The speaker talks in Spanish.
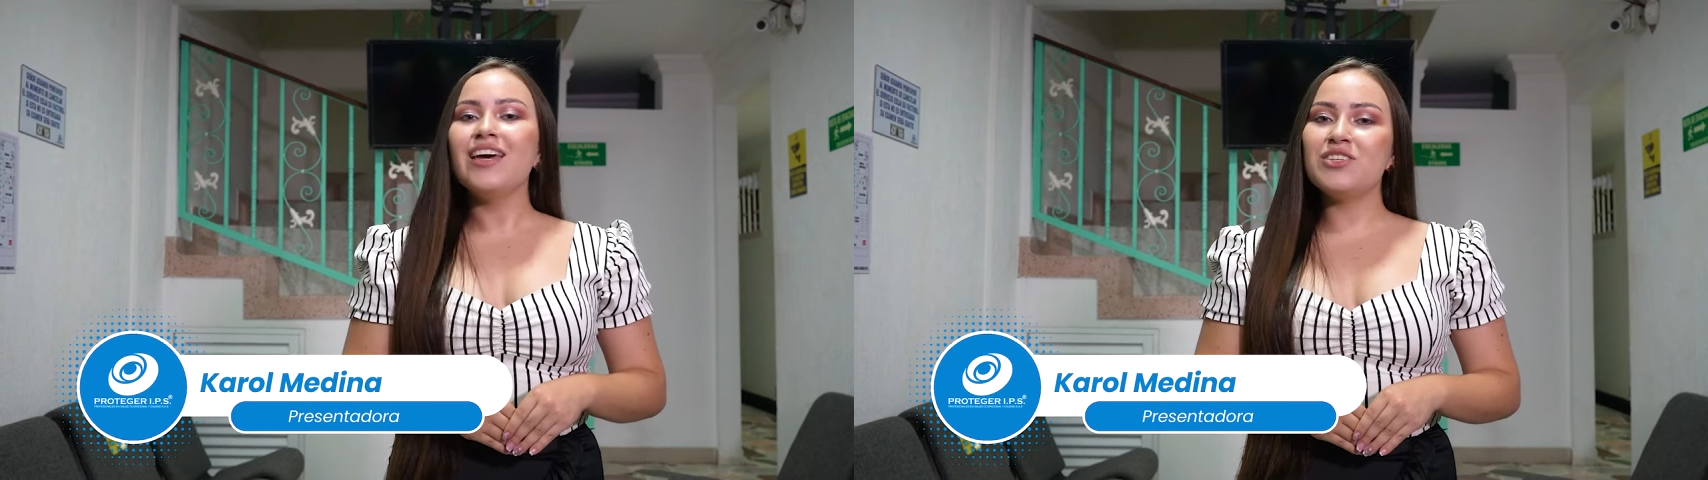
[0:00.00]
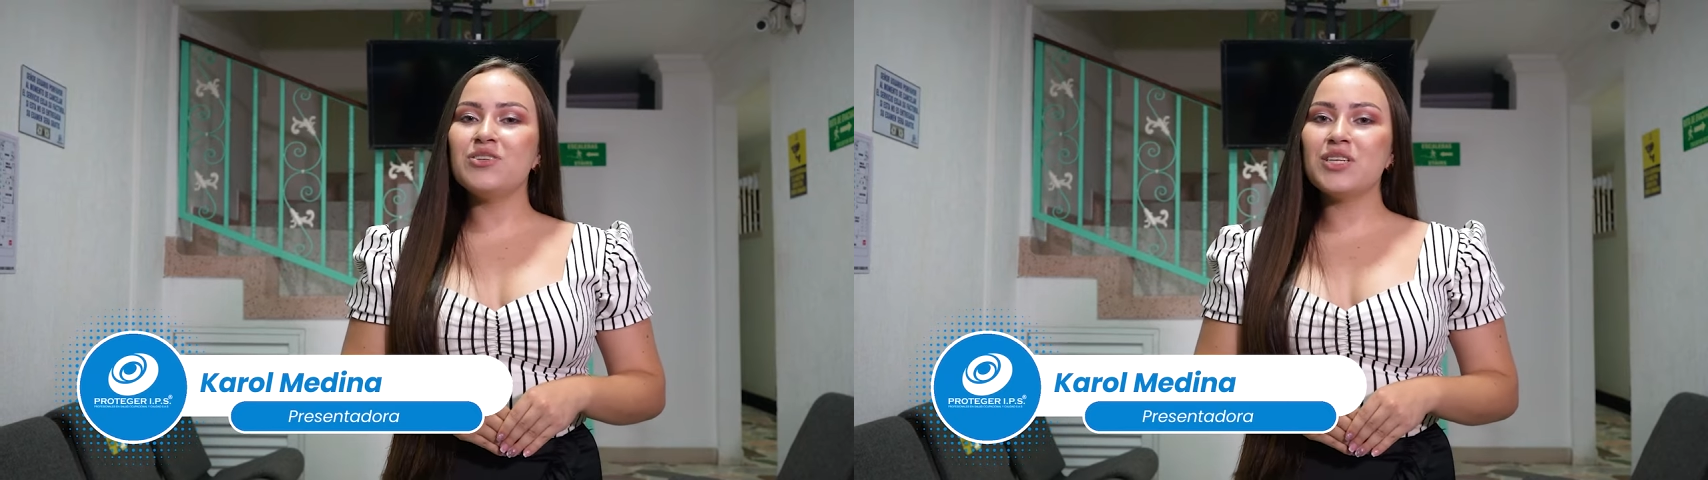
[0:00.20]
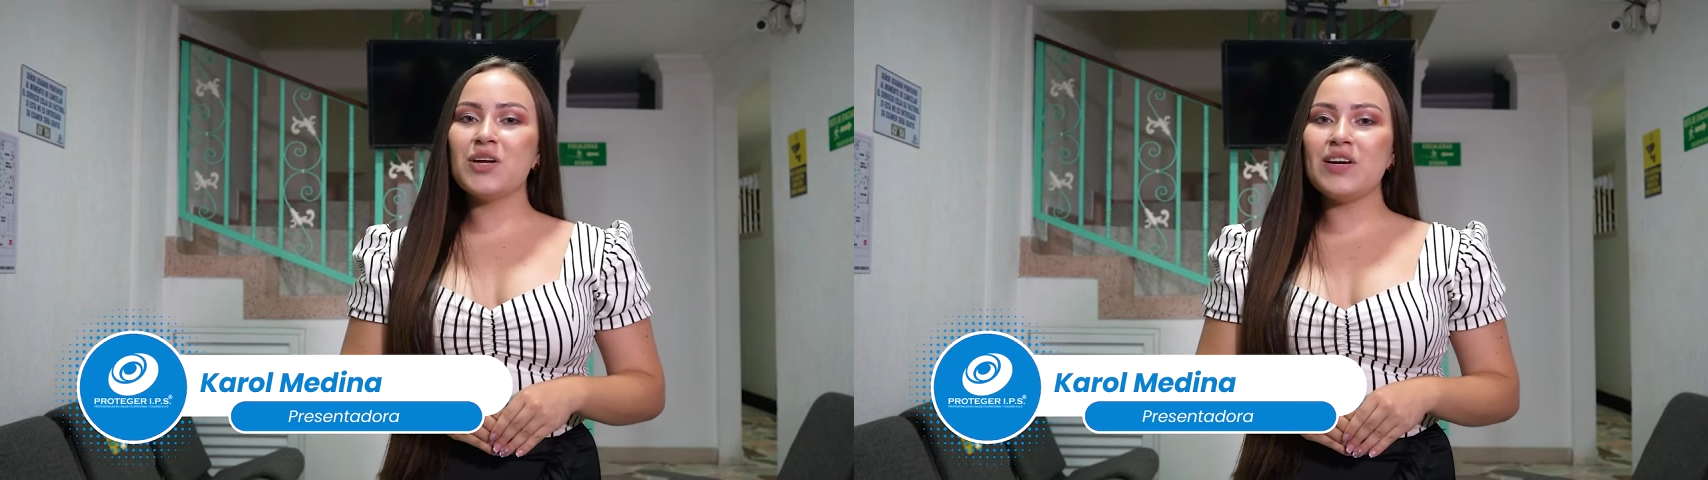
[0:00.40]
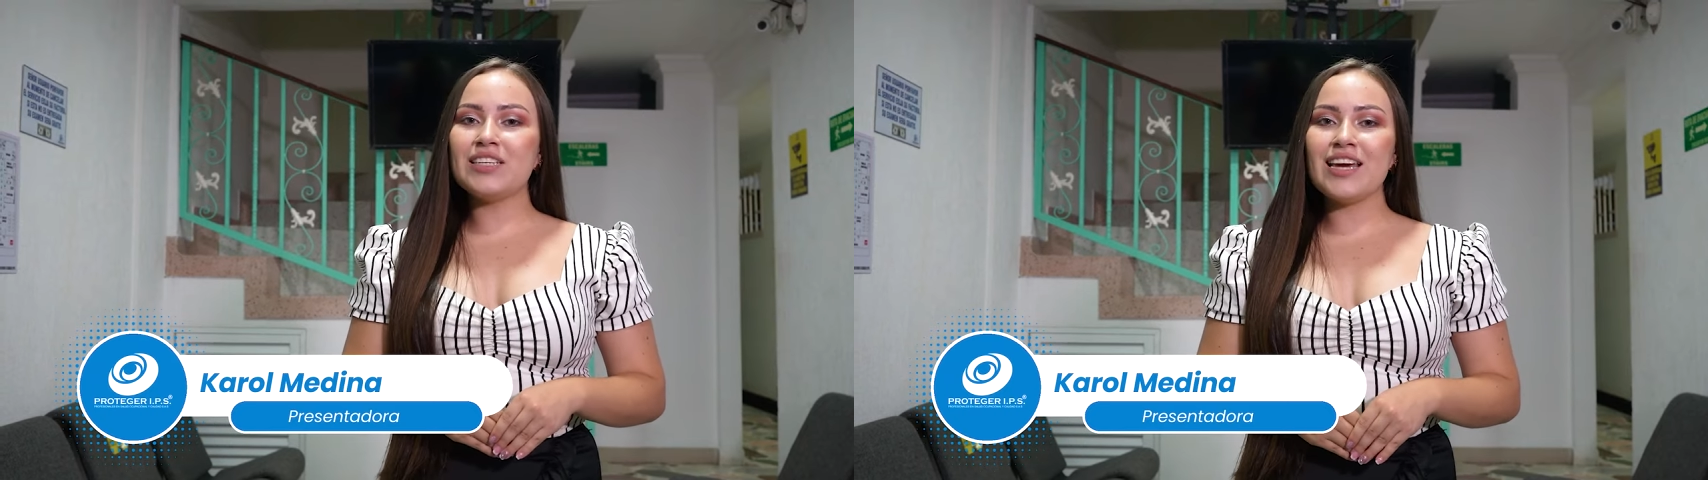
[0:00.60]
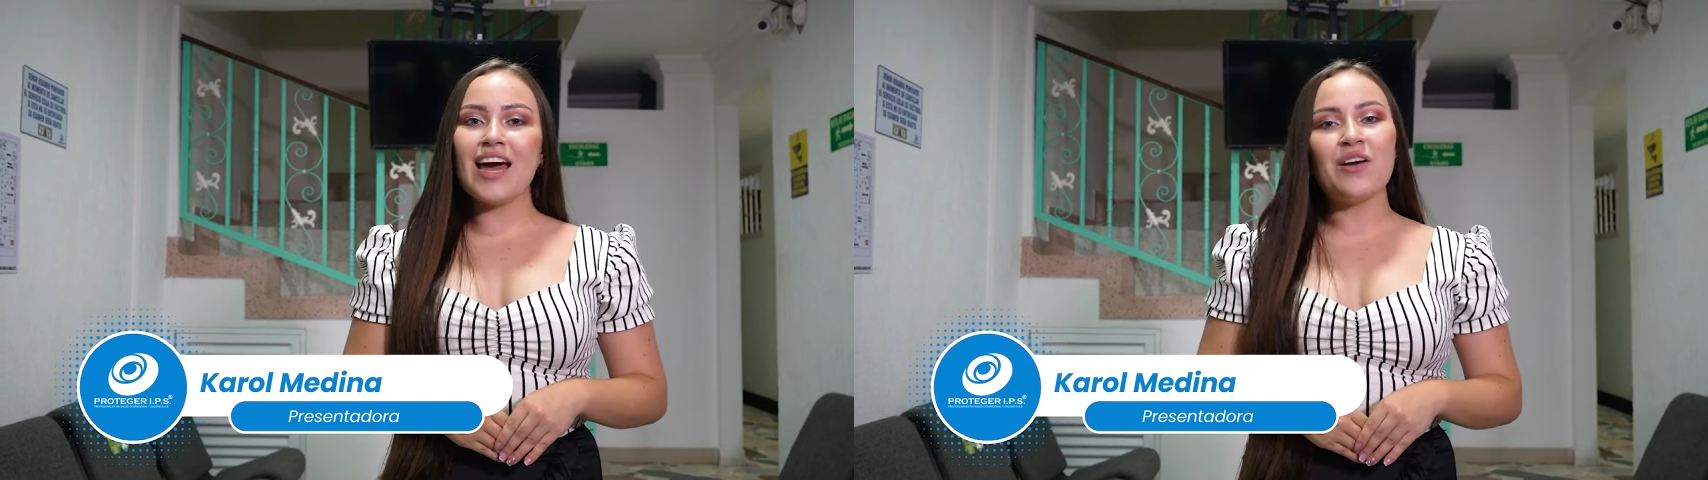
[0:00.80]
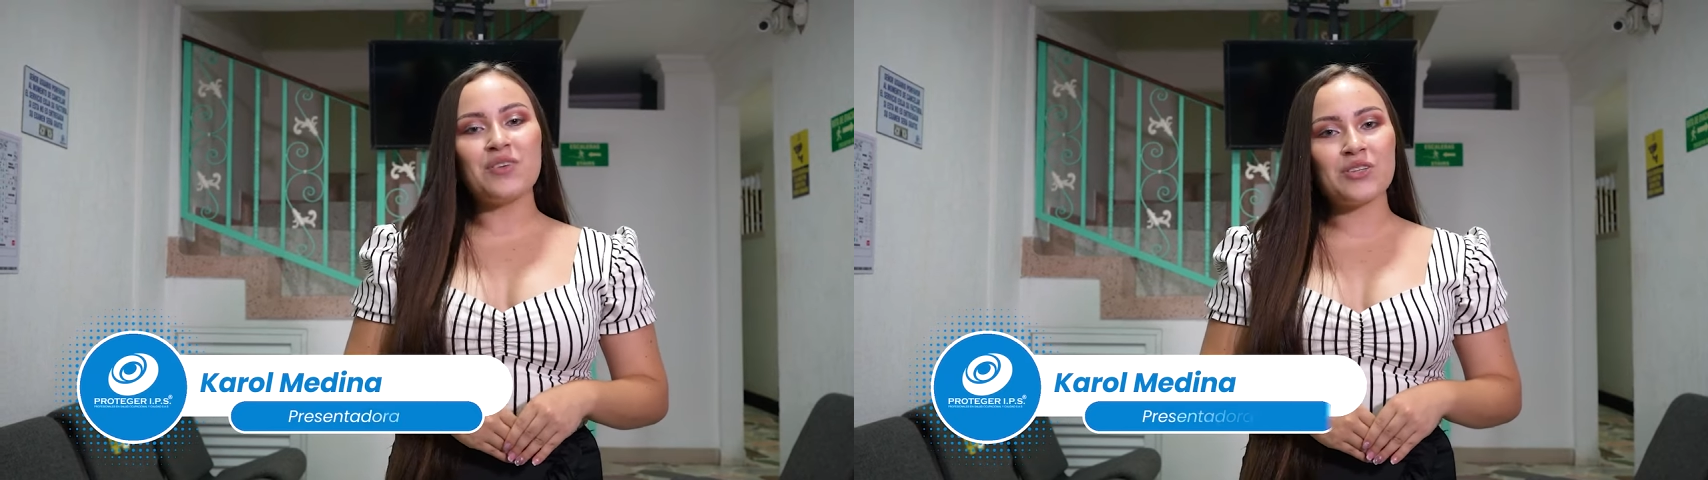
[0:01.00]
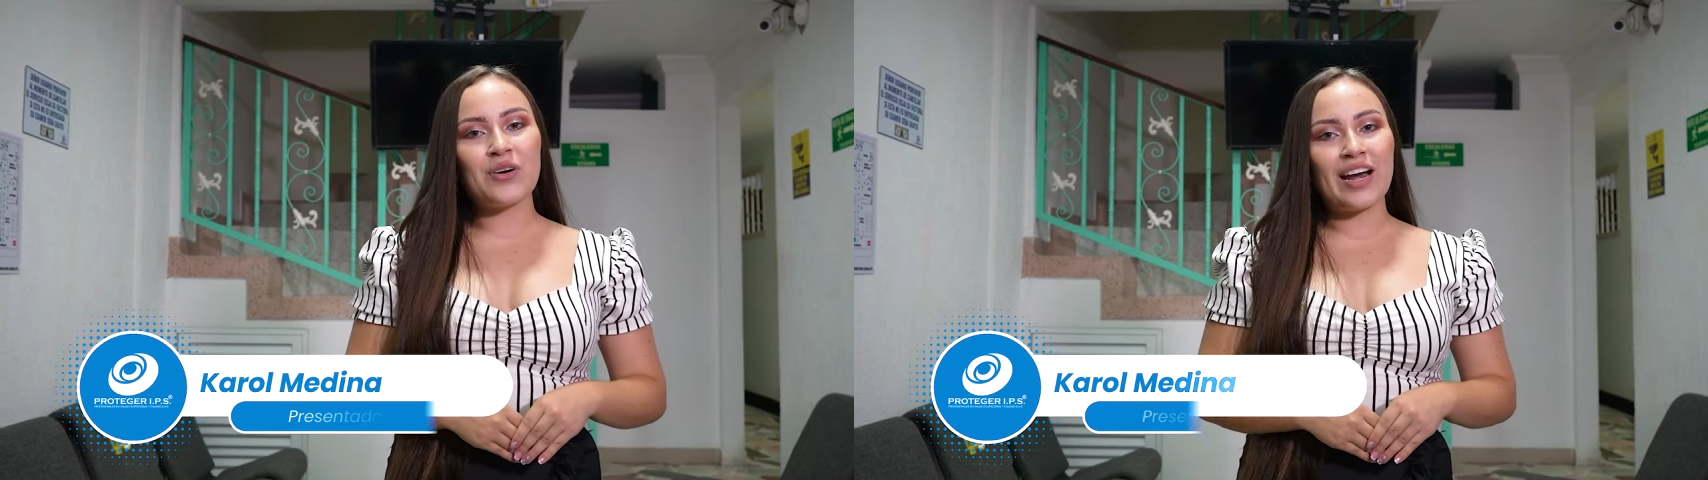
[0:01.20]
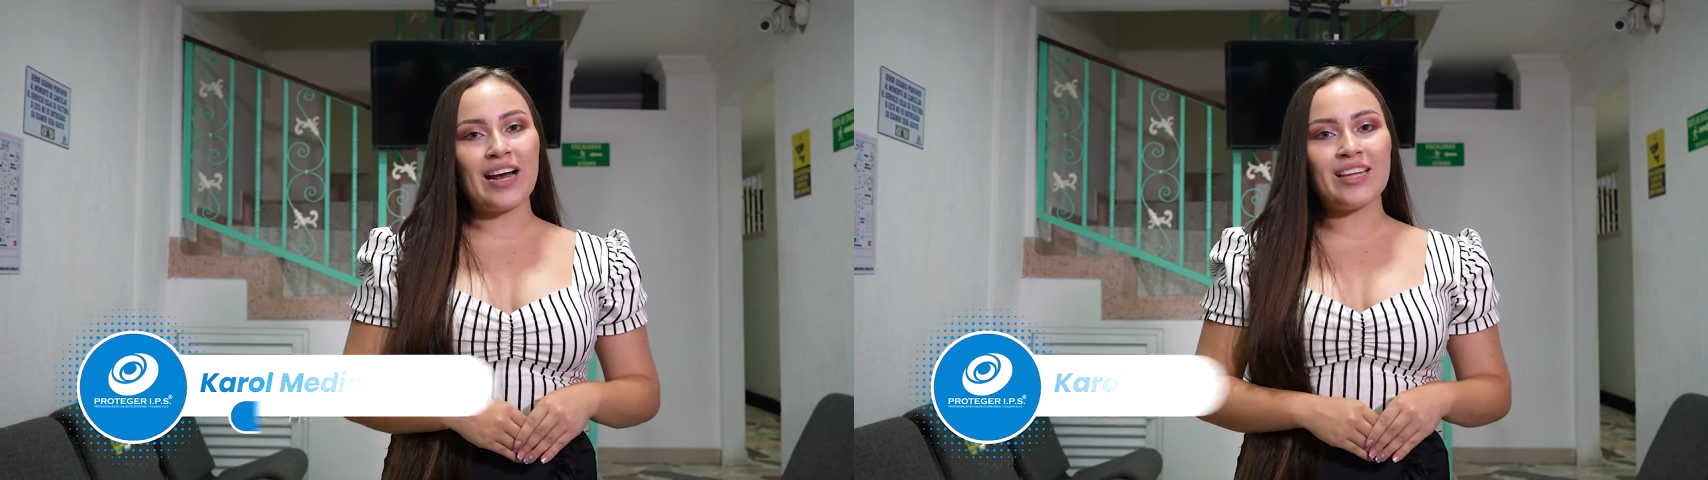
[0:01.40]
y suscribirse a nuestro
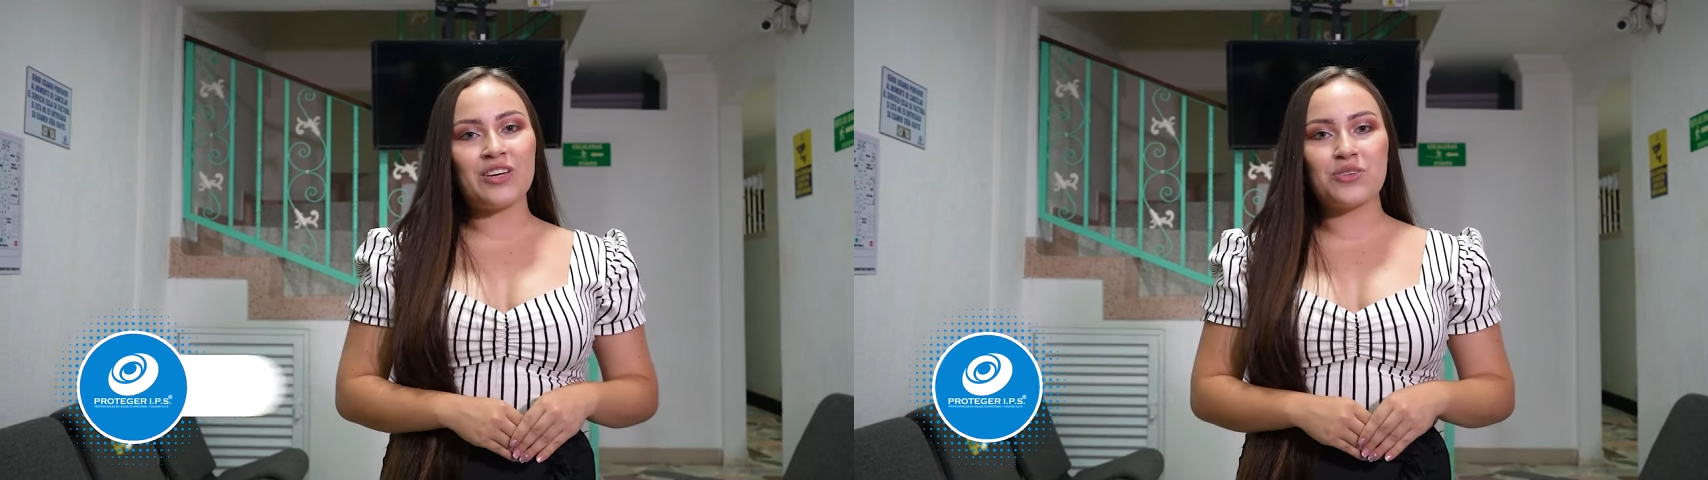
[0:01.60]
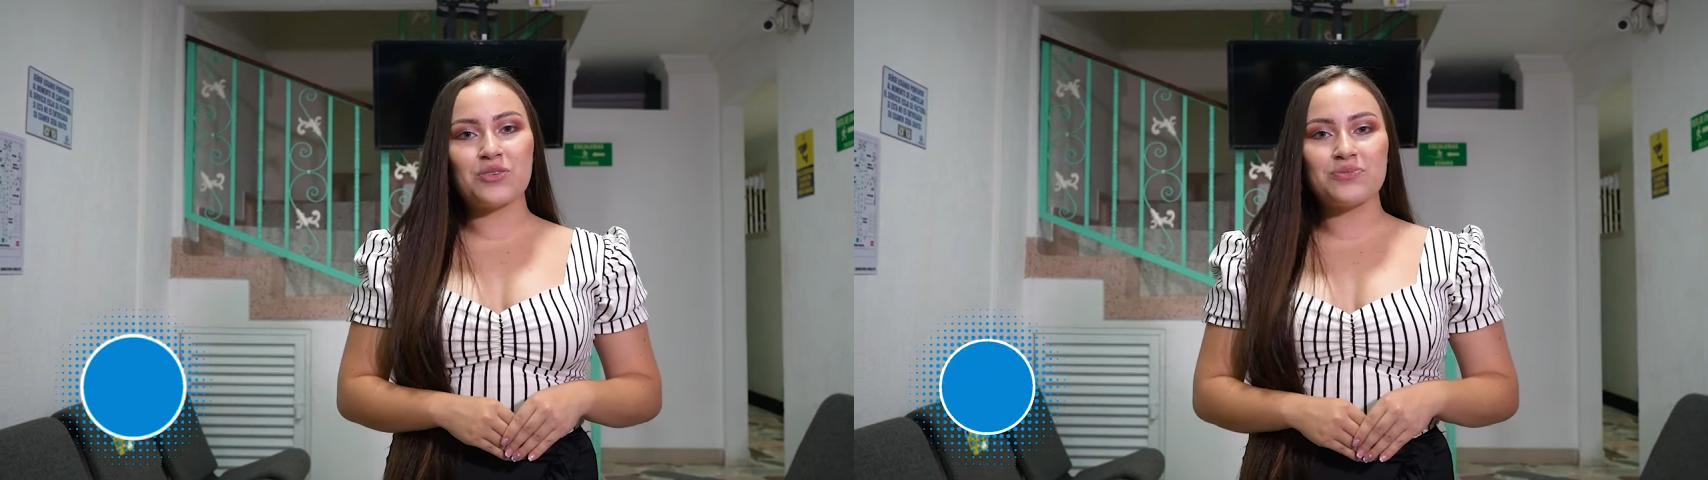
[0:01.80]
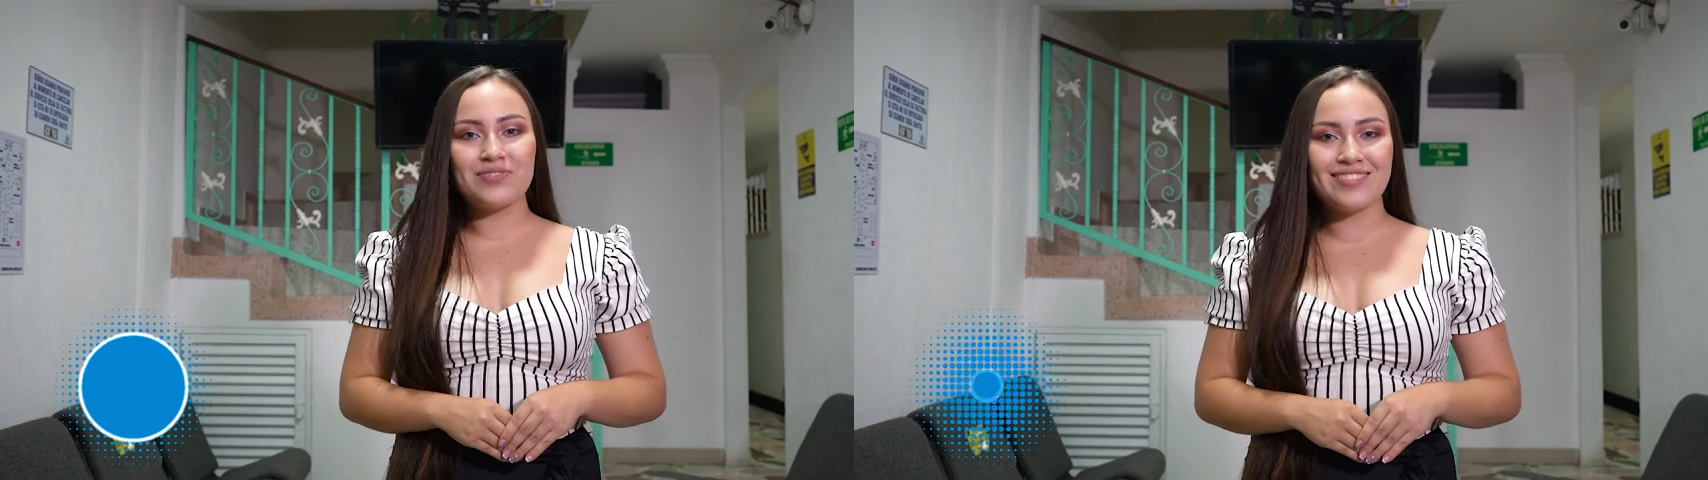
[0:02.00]
canal de YouTube.